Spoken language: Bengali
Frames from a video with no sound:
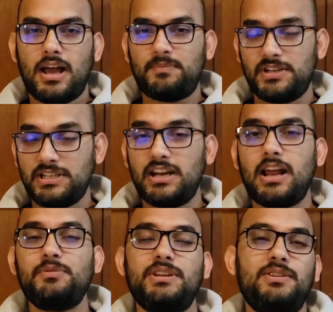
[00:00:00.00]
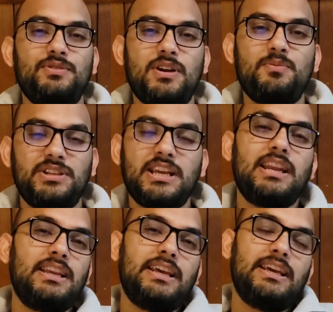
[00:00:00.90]
আপনারা জানেন আমি সাধারণত আমার
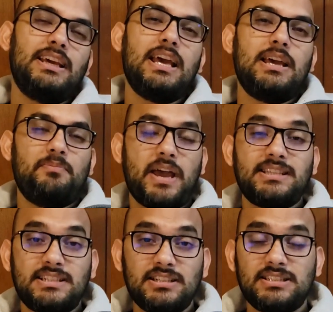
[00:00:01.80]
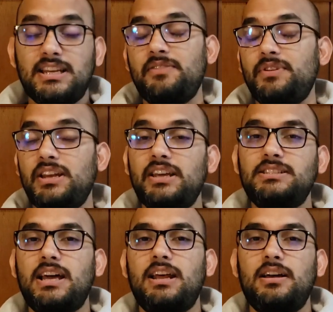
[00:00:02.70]
চ্যানেলে মাস্টার্স লেভেলে
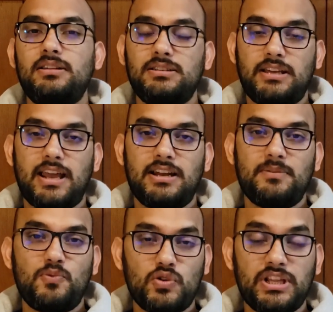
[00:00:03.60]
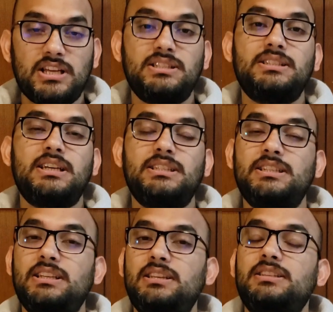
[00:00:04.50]
যারা কানাডায় পড়তে আসতে
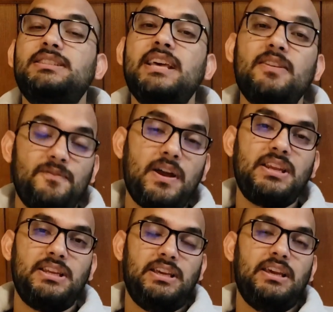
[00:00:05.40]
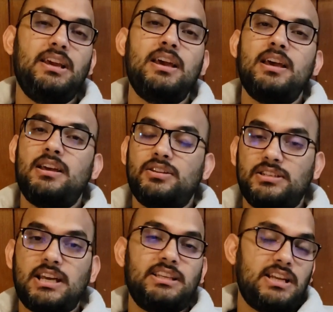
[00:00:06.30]
চাইছেন সেলফ ফান্ডিংয়ে
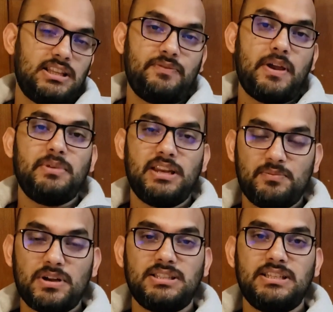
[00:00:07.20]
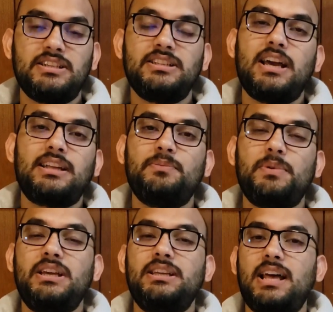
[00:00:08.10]
যাদের সাথে ফ্যামিলি বা চিলড্রেন থাকতে
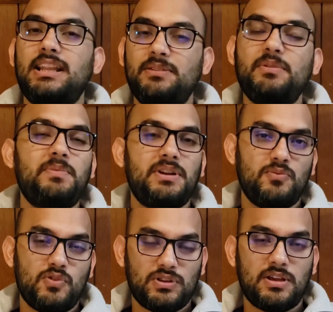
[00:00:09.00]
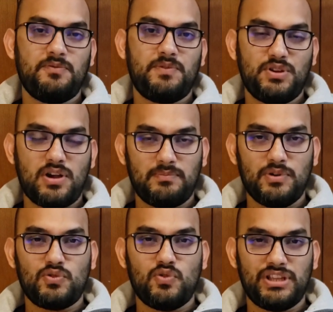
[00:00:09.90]
পারে তাদের ব্যাপারে মূলত আমি ভিডিও
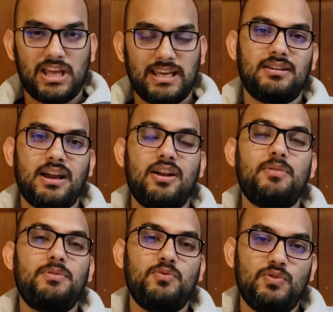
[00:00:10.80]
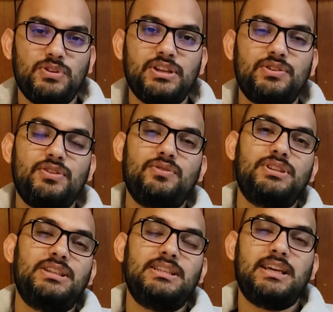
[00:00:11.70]
আপলোড করে থাকি কারণ আমার মূল উদ্দেশ্যই
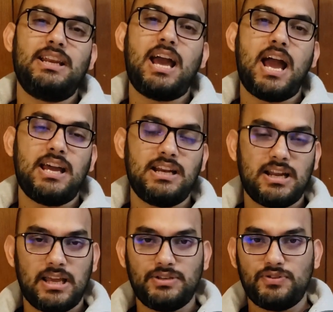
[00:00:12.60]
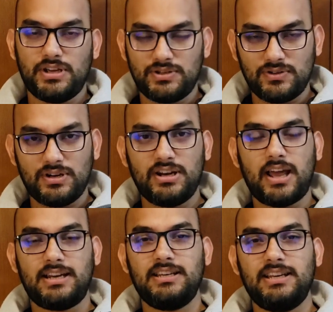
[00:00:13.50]
হচ্ছে যে এখানে হায়ার এডুকেশনের
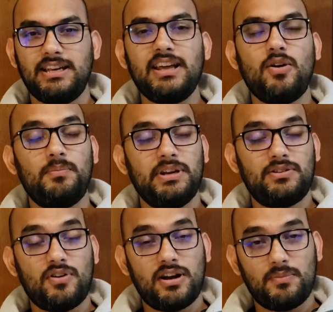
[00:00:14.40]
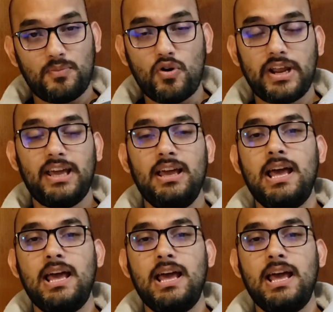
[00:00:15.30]
একটা ডিগ্রি কমপ্লিট করার পরে